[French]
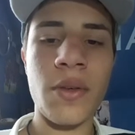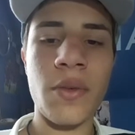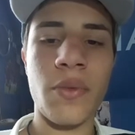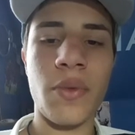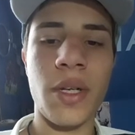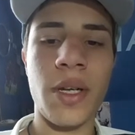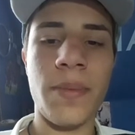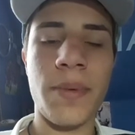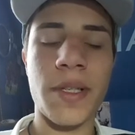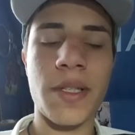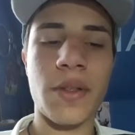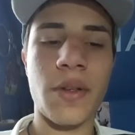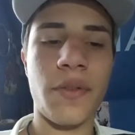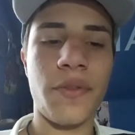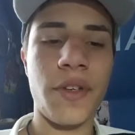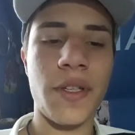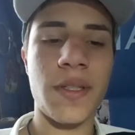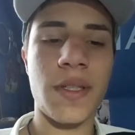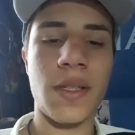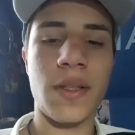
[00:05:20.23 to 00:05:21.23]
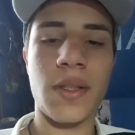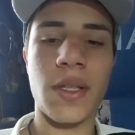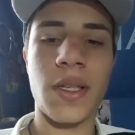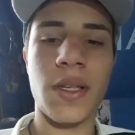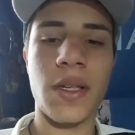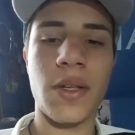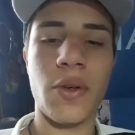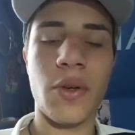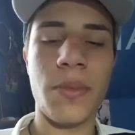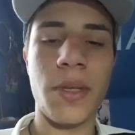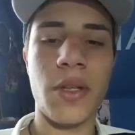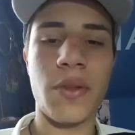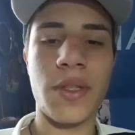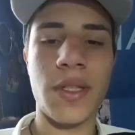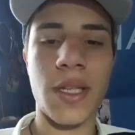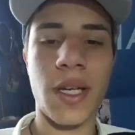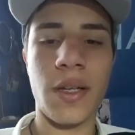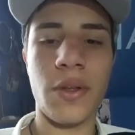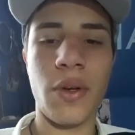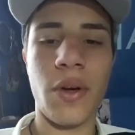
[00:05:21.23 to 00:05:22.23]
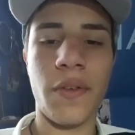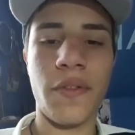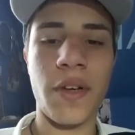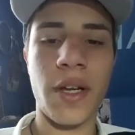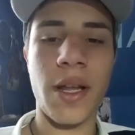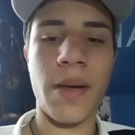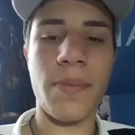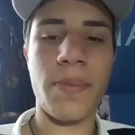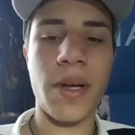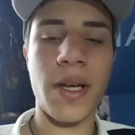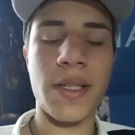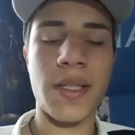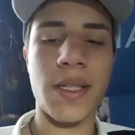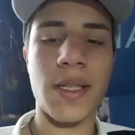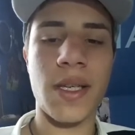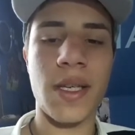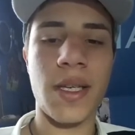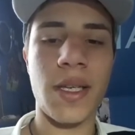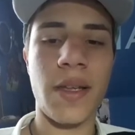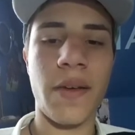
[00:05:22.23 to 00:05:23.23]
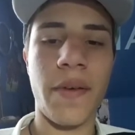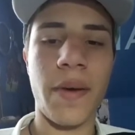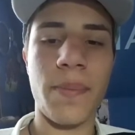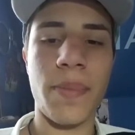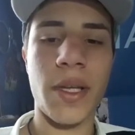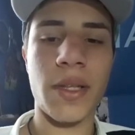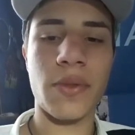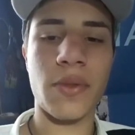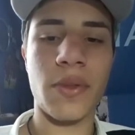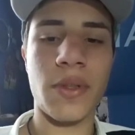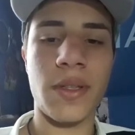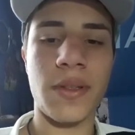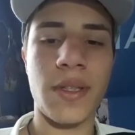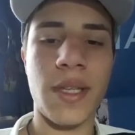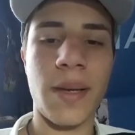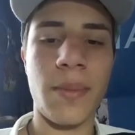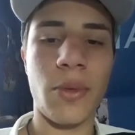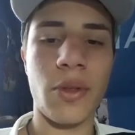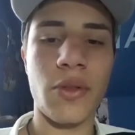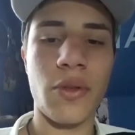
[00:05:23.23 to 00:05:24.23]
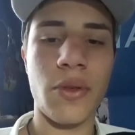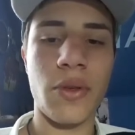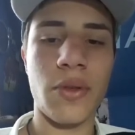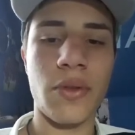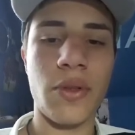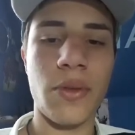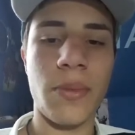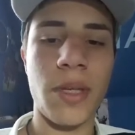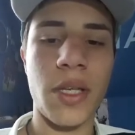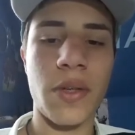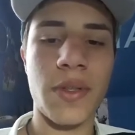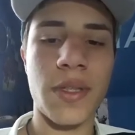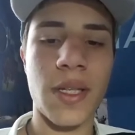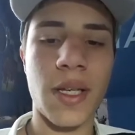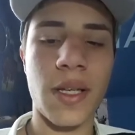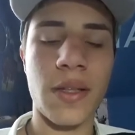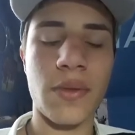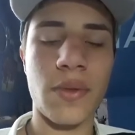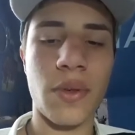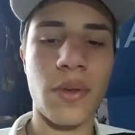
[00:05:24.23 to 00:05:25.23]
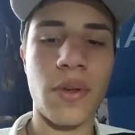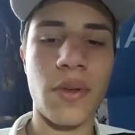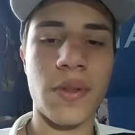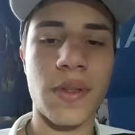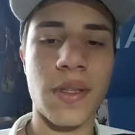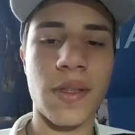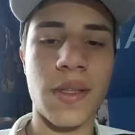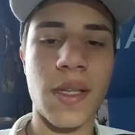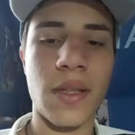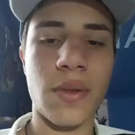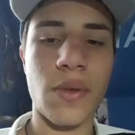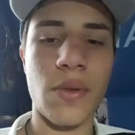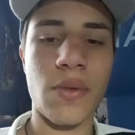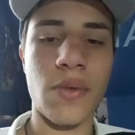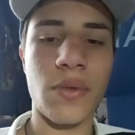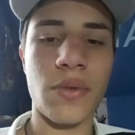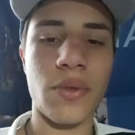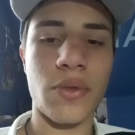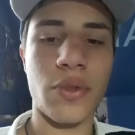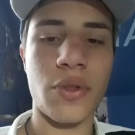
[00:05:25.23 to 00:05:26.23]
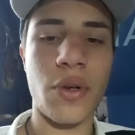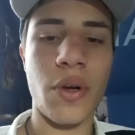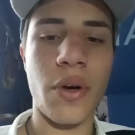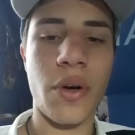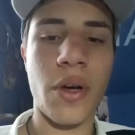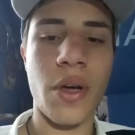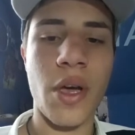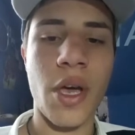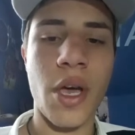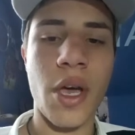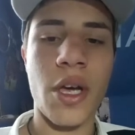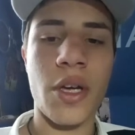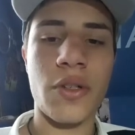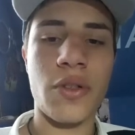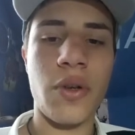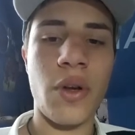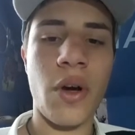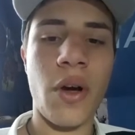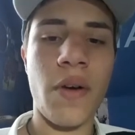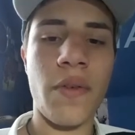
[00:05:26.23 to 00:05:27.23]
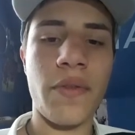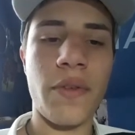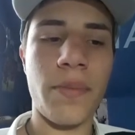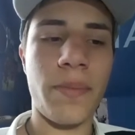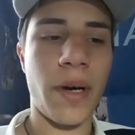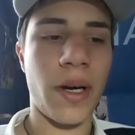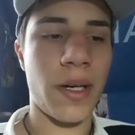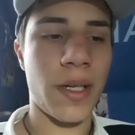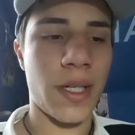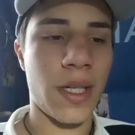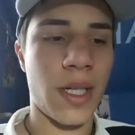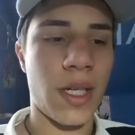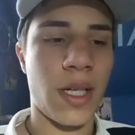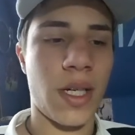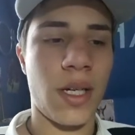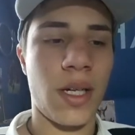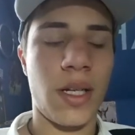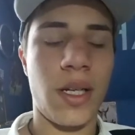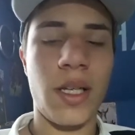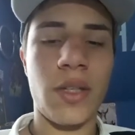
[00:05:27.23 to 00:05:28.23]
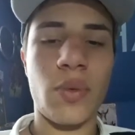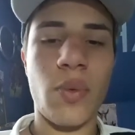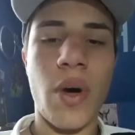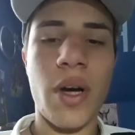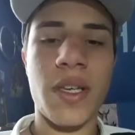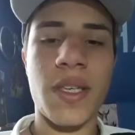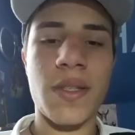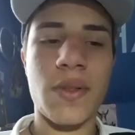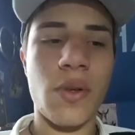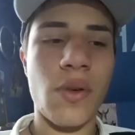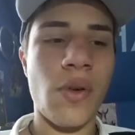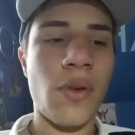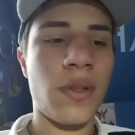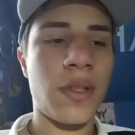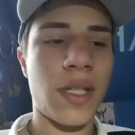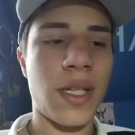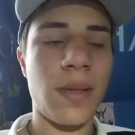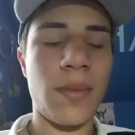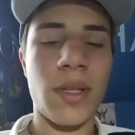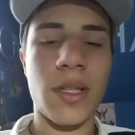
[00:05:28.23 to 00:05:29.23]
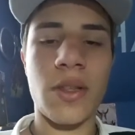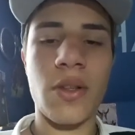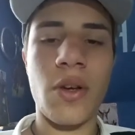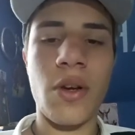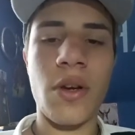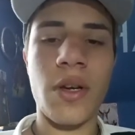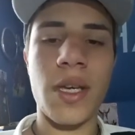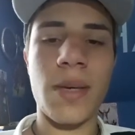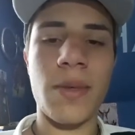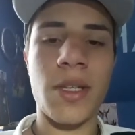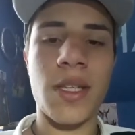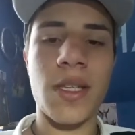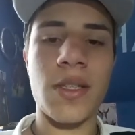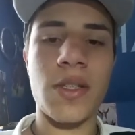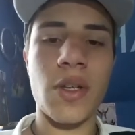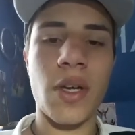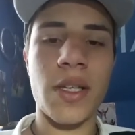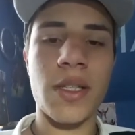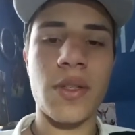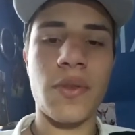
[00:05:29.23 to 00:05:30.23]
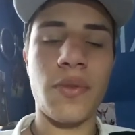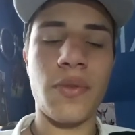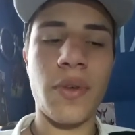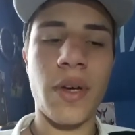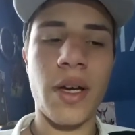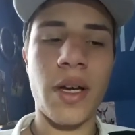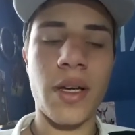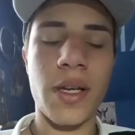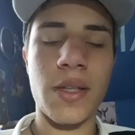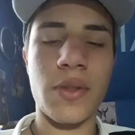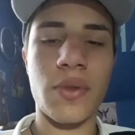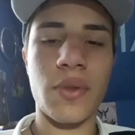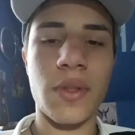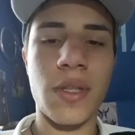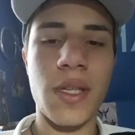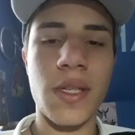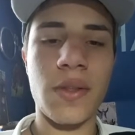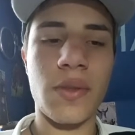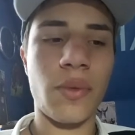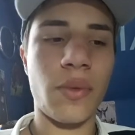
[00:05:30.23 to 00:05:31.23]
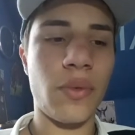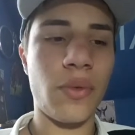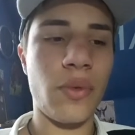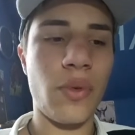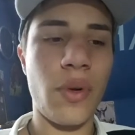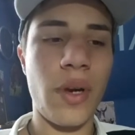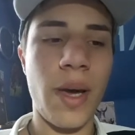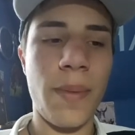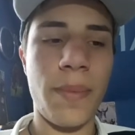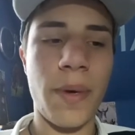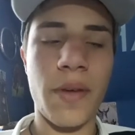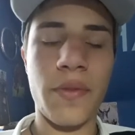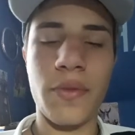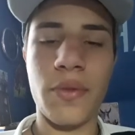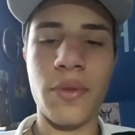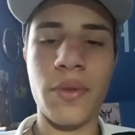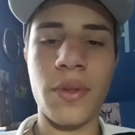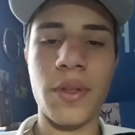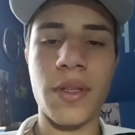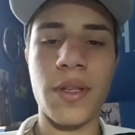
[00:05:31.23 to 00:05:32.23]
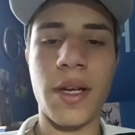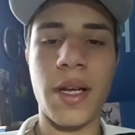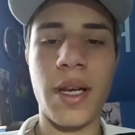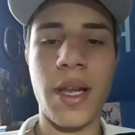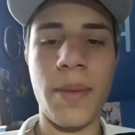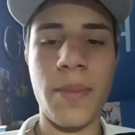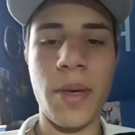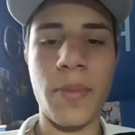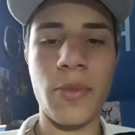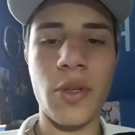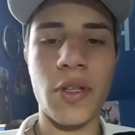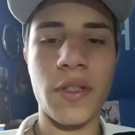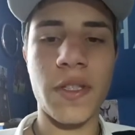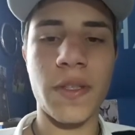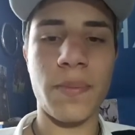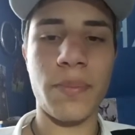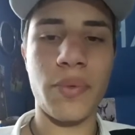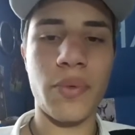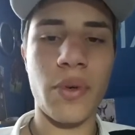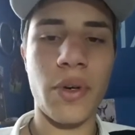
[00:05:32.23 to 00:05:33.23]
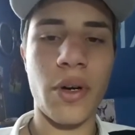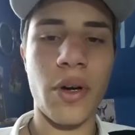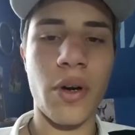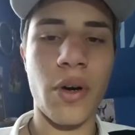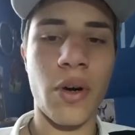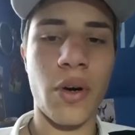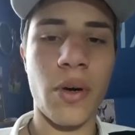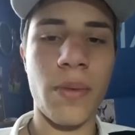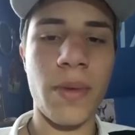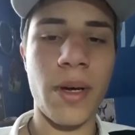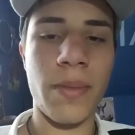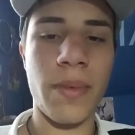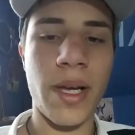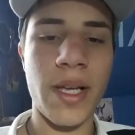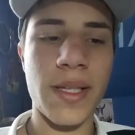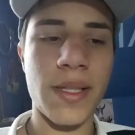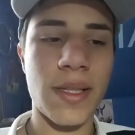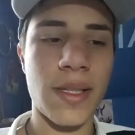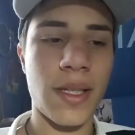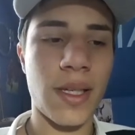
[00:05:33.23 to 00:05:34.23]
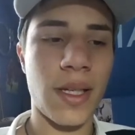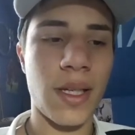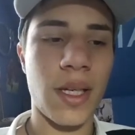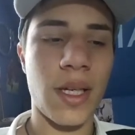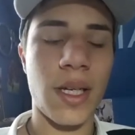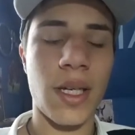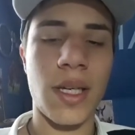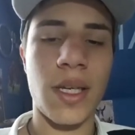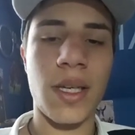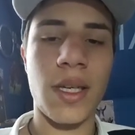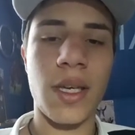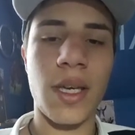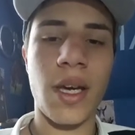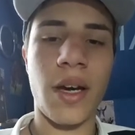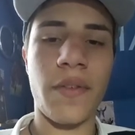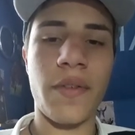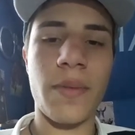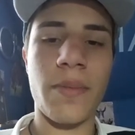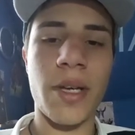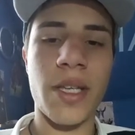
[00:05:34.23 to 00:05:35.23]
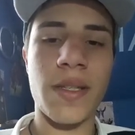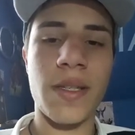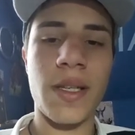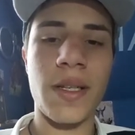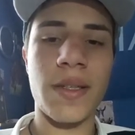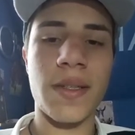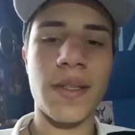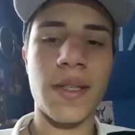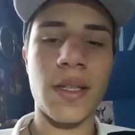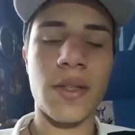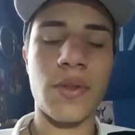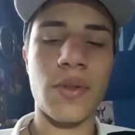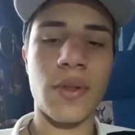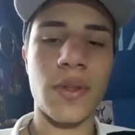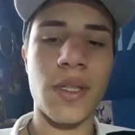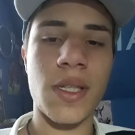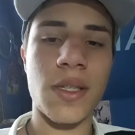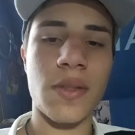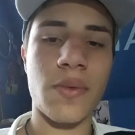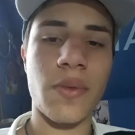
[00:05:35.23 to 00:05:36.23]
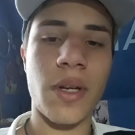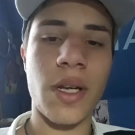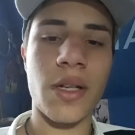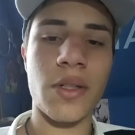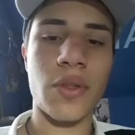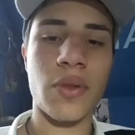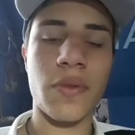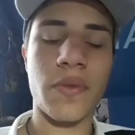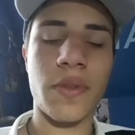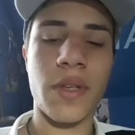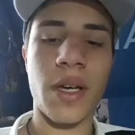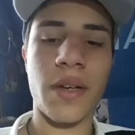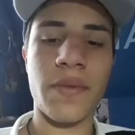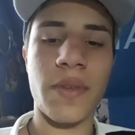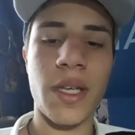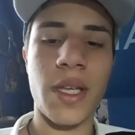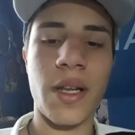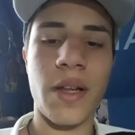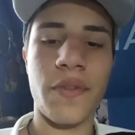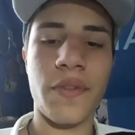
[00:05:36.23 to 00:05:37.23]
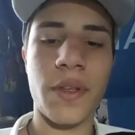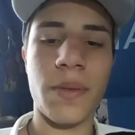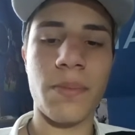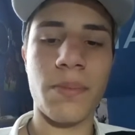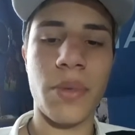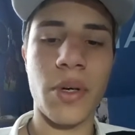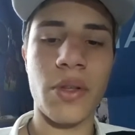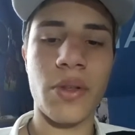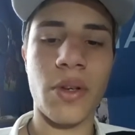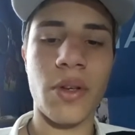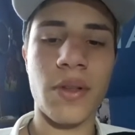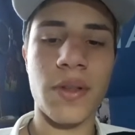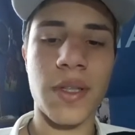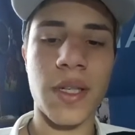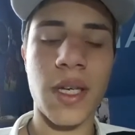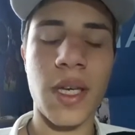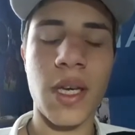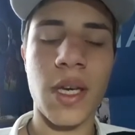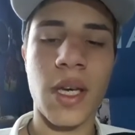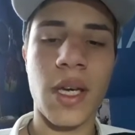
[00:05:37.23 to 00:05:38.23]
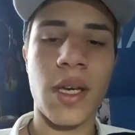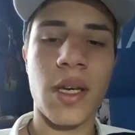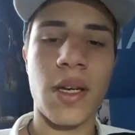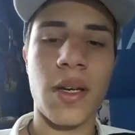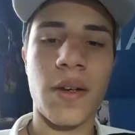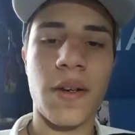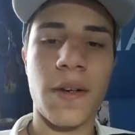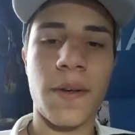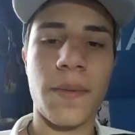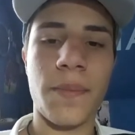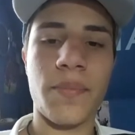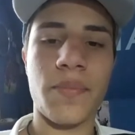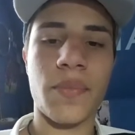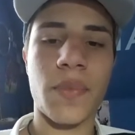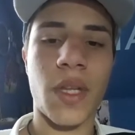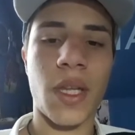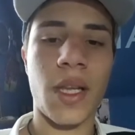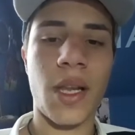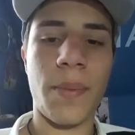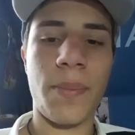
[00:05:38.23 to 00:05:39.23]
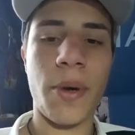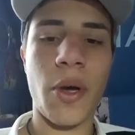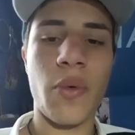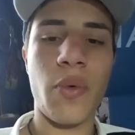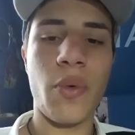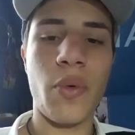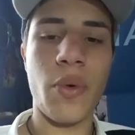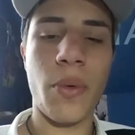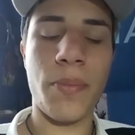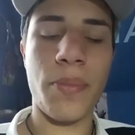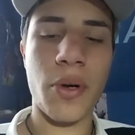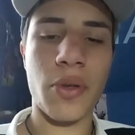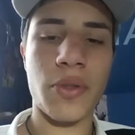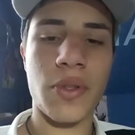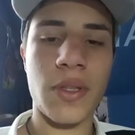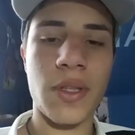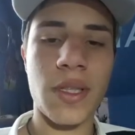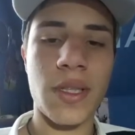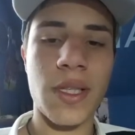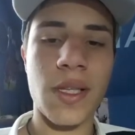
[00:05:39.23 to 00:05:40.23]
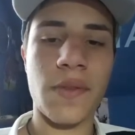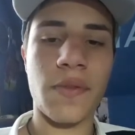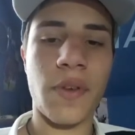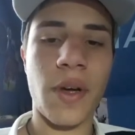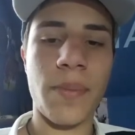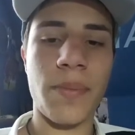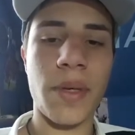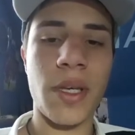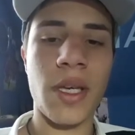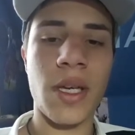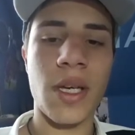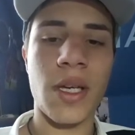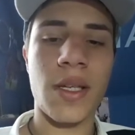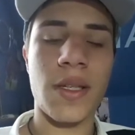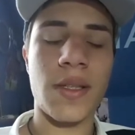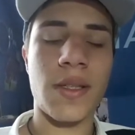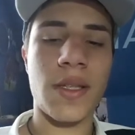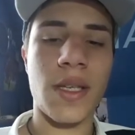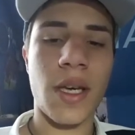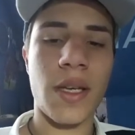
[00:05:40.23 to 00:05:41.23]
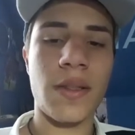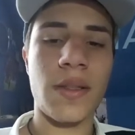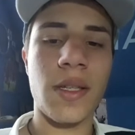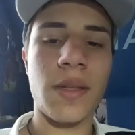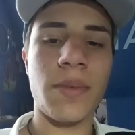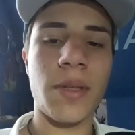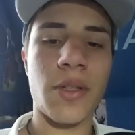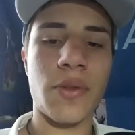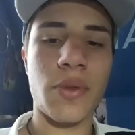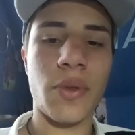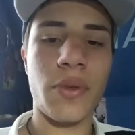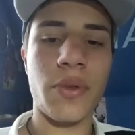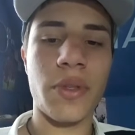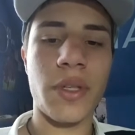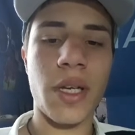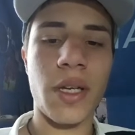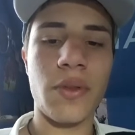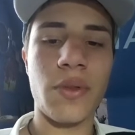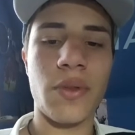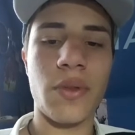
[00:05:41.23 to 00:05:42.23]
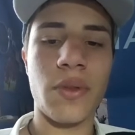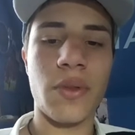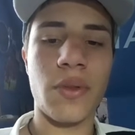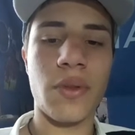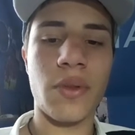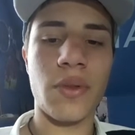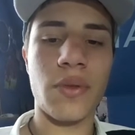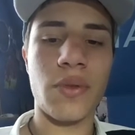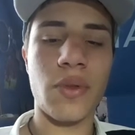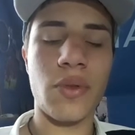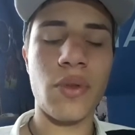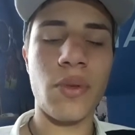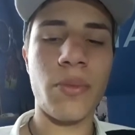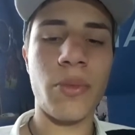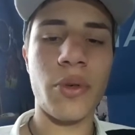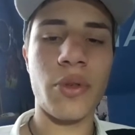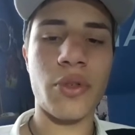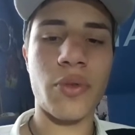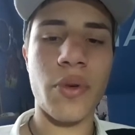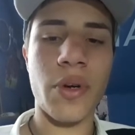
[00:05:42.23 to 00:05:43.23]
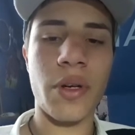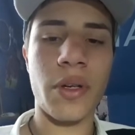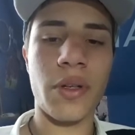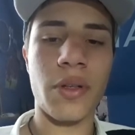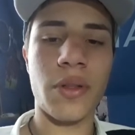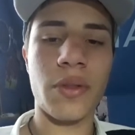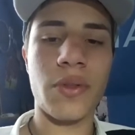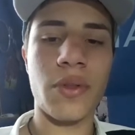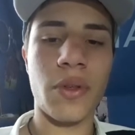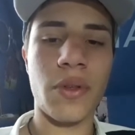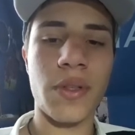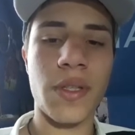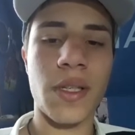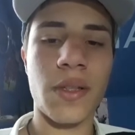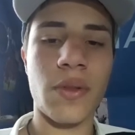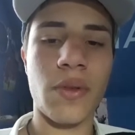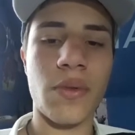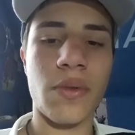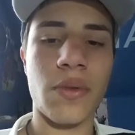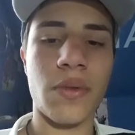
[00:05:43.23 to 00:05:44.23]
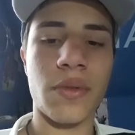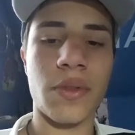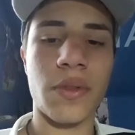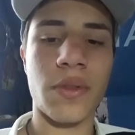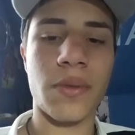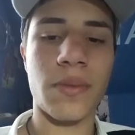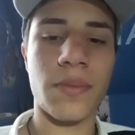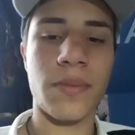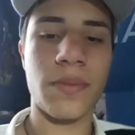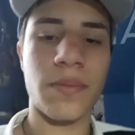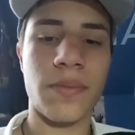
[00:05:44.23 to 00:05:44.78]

Voilà, parce qu'en fait, c'était au milieu de terrain de leur faire la passe et il n'y avait pas tellement de, milieu de terrain durant cette rencontre, donc je leur, leur en veux pas. Les trois qui sont rentrés maintenant, Emenedzer a suffi à 1 sur 10, on ne l'a pas vu. Euh, la même note pour Romain Basque et Hervé Basile, 5 sur 10. Voilà, je trouve qu'Hervé, il a fait une bonne rentrée. Euh, il n'a pas eu l'opportunité de frapper, ce qui a été bien sûr le cas de, de nombreux joueurs euh, durant cette rencontre.